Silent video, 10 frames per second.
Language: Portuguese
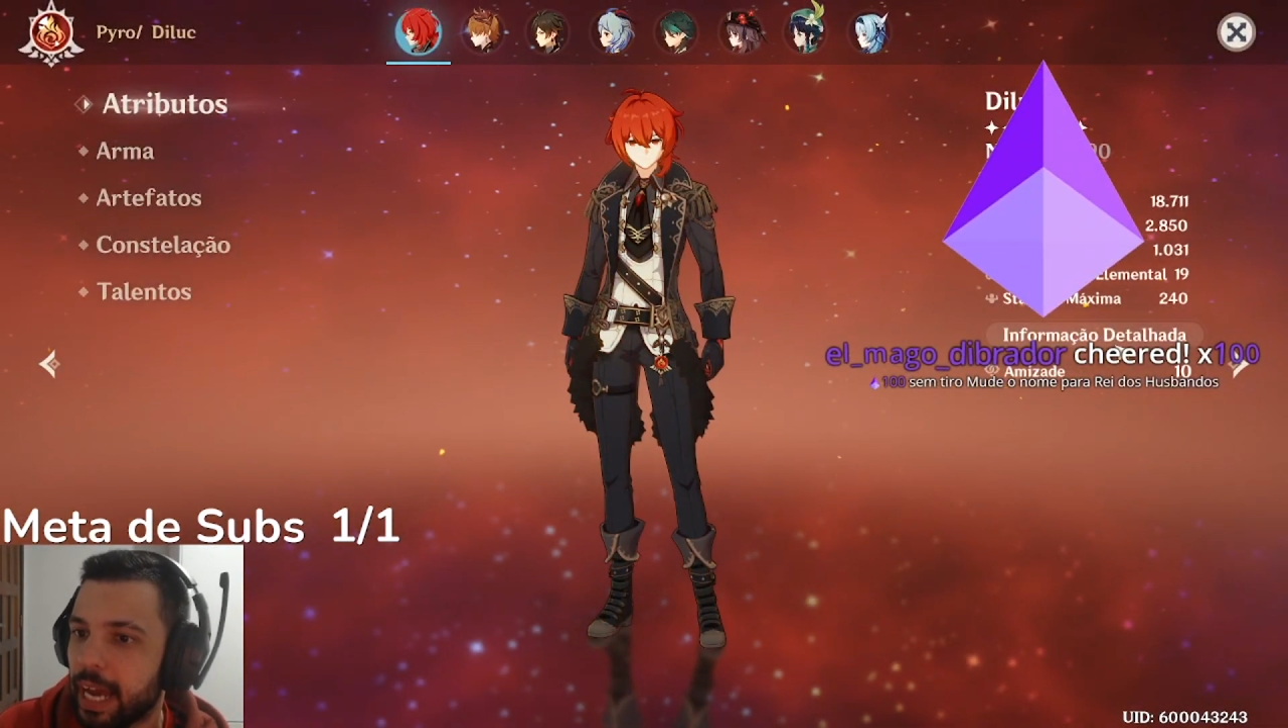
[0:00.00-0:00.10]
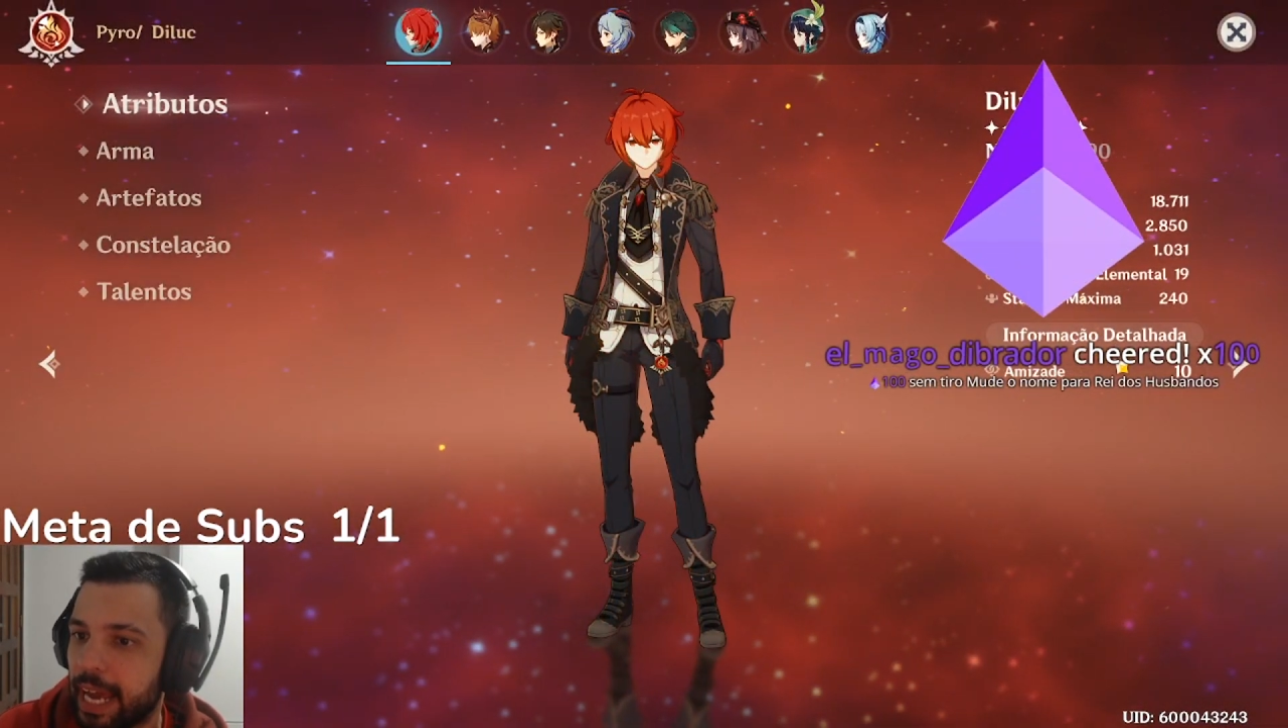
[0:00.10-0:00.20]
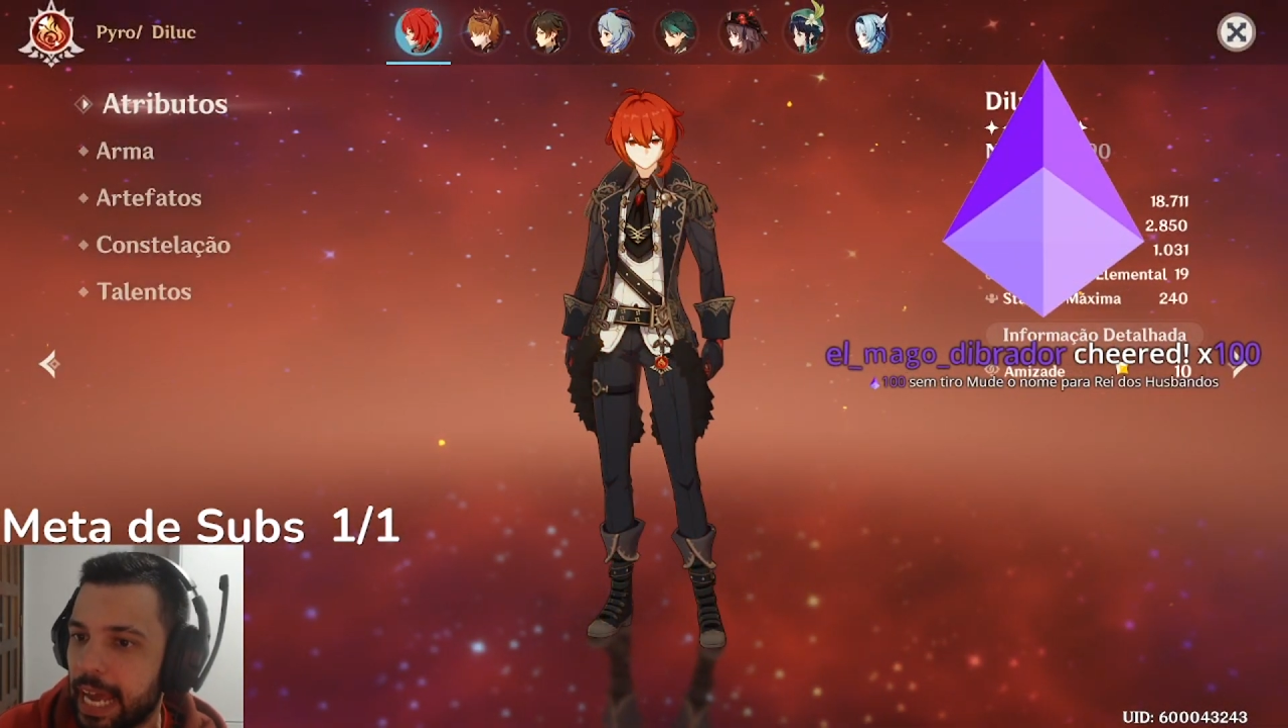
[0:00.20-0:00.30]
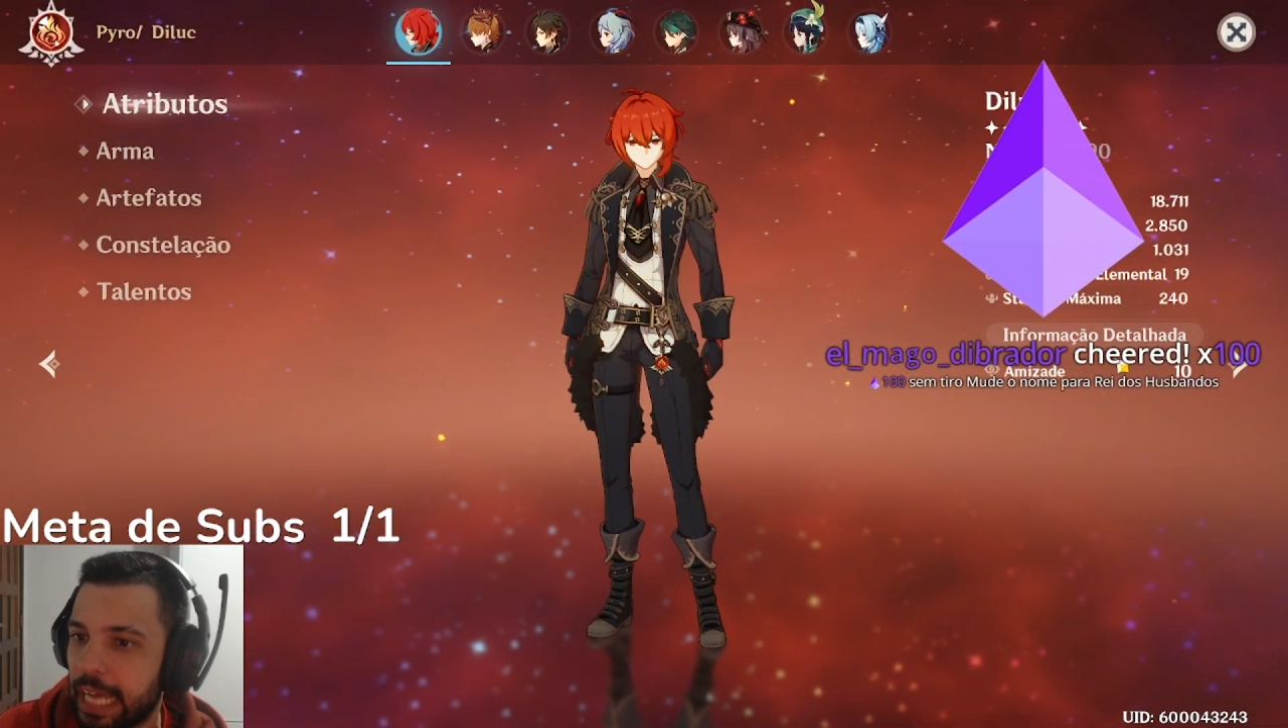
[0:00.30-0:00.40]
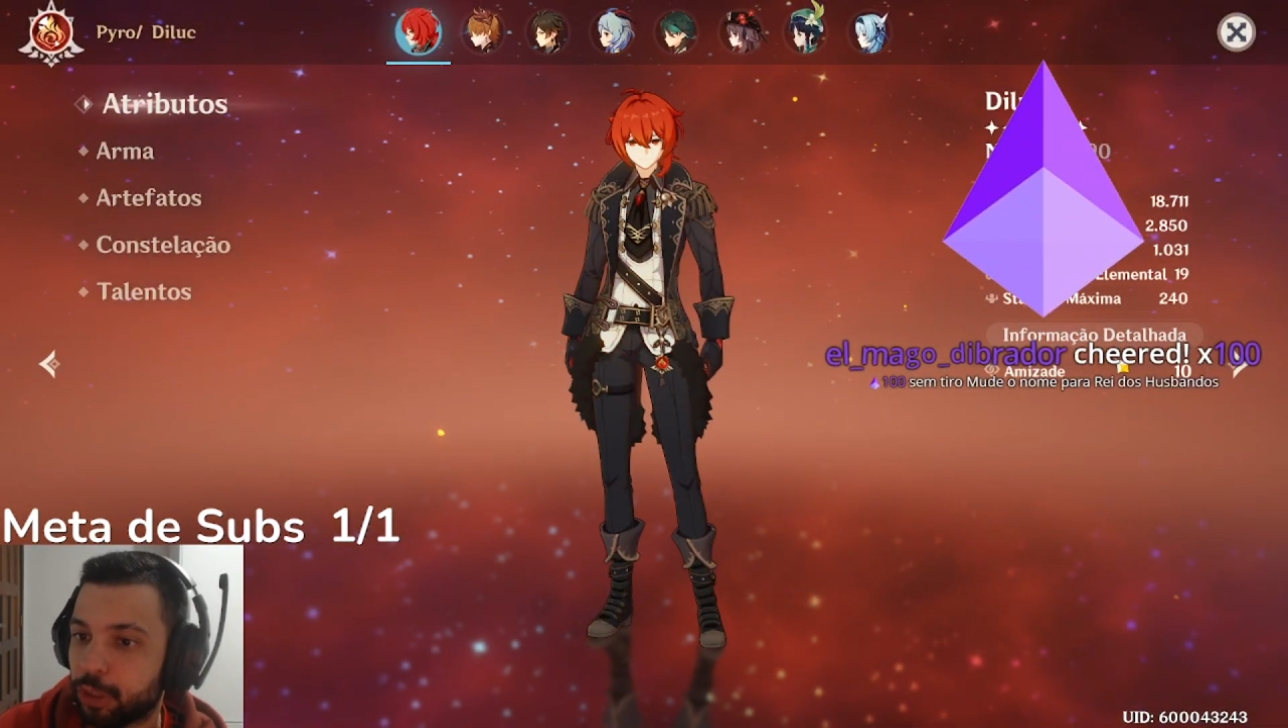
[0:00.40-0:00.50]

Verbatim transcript: É,